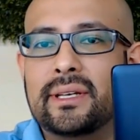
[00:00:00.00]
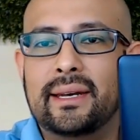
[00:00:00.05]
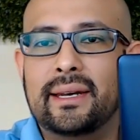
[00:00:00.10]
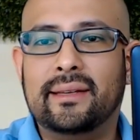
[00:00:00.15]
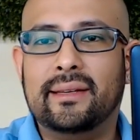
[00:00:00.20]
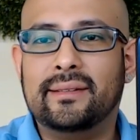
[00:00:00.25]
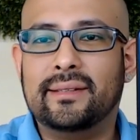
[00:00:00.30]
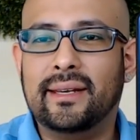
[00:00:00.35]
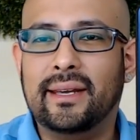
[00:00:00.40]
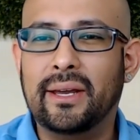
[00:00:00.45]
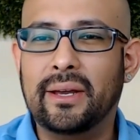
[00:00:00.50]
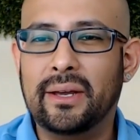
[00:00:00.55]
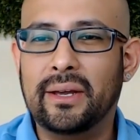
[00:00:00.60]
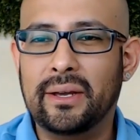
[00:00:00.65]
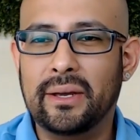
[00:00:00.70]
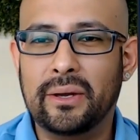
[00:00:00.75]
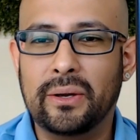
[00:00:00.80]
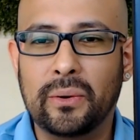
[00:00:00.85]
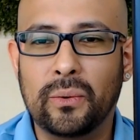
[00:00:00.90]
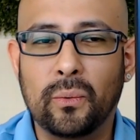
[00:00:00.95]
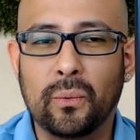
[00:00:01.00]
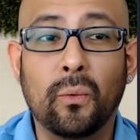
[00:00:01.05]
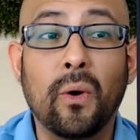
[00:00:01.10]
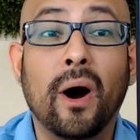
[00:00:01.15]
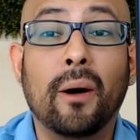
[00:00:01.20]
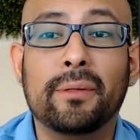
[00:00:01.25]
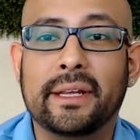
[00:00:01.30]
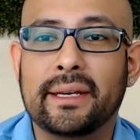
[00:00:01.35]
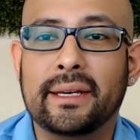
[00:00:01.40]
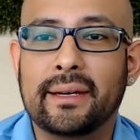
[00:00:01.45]
no tiene ese
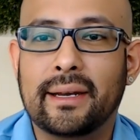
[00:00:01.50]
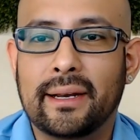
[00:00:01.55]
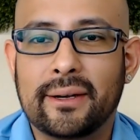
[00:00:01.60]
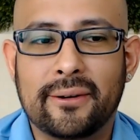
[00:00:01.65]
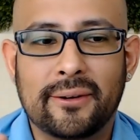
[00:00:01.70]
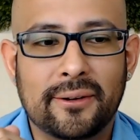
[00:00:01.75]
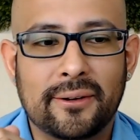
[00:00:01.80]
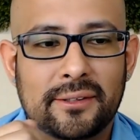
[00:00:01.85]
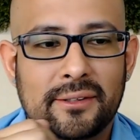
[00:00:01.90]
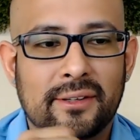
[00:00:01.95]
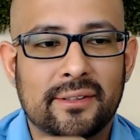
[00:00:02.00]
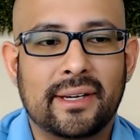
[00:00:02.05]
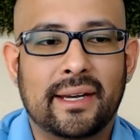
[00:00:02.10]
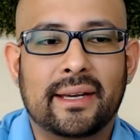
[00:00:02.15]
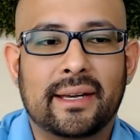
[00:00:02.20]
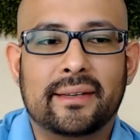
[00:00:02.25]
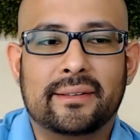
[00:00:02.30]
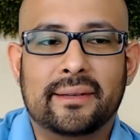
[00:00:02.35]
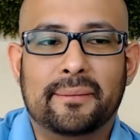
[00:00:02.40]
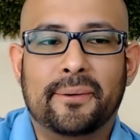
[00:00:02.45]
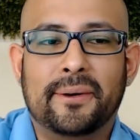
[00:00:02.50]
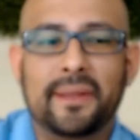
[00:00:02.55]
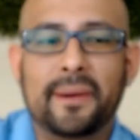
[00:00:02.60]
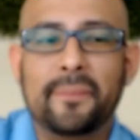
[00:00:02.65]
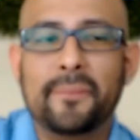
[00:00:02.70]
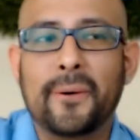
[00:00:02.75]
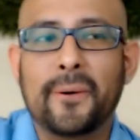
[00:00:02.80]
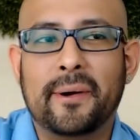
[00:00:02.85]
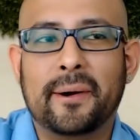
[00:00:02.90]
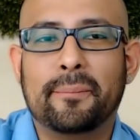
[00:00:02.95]
wobbling que le conocen, o sea, que se
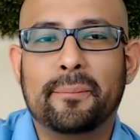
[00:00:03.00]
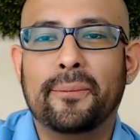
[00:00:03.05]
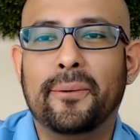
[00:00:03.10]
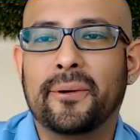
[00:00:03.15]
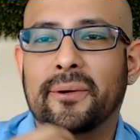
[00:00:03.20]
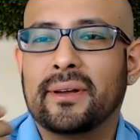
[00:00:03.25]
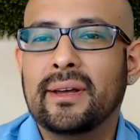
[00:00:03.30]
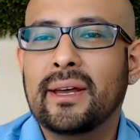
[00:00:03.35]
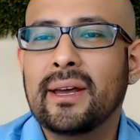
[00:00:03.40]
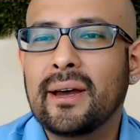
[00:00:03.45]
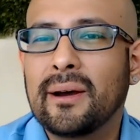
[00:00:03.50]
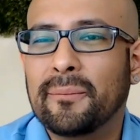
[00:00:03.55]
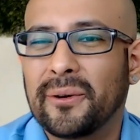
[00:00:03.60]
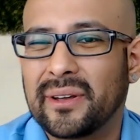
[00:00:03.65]
puede mover por,